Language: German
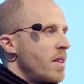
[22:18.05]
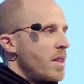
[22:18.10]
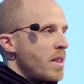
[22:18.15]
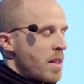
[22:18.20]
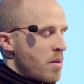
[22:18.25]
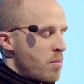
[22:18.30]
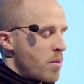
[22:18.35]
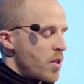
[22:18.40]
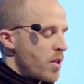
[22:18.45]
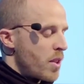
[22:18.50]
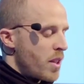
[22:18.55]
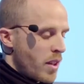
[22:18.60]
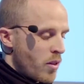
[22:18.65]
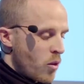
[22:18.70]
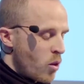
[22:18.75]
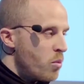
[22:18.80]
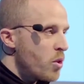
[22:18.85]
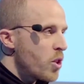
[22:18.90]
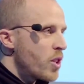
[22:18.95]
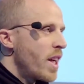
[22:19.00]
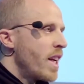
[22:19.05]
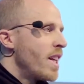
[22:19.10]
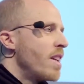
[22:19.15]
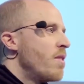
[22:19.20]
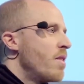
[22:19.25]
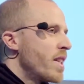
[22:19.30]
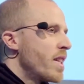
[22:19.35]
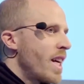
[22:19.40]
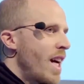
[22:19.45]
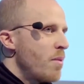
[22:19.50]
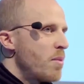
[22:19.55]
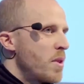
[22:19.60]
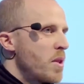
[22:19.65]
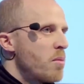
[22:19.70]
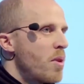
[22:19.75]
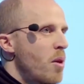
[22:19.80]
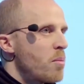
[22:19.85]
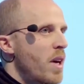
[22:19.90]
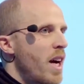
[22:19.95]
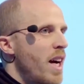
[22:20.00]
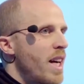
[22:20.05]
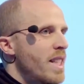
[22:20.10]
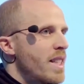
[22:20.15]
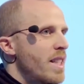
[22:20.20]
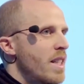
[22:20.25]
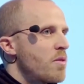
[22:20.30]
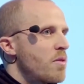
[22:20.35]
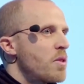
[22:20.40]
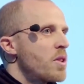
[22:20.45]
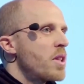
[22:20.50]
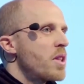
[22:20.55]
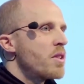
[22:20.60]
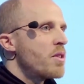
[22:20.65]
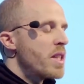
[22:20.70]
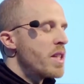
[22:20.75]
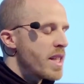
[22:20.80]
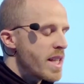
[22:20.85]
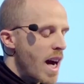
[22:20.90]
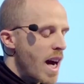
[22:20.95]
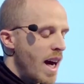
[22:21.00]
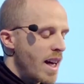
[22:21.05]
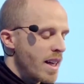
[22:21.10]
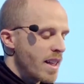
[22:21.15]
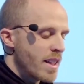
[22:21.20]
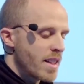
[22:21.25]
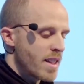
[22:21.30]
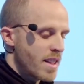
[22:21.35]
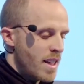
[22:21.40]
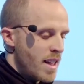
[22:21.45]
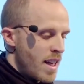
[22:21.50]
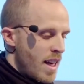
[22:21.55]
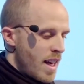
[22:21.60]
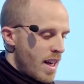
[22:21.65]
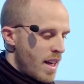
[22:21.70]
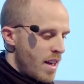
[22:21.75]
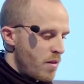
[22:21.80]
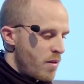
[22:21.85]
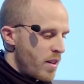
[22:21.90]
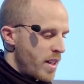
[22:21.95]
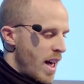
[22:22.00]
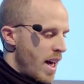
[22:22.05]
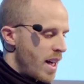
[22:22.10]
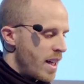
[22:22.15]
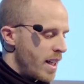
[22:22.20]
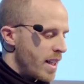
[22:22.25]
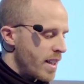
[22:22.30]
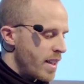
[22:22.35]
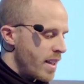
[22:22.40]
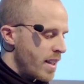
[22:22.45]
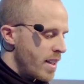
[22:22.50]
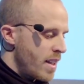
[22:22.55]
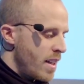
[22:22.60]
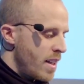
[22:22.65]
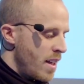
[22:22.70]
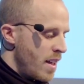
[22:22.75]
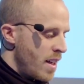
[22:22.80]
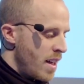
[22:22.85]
die besonderen Umstände, weshalb sie überhaupt reisen, das wird natürlich hier alles äh, vernachlässigt.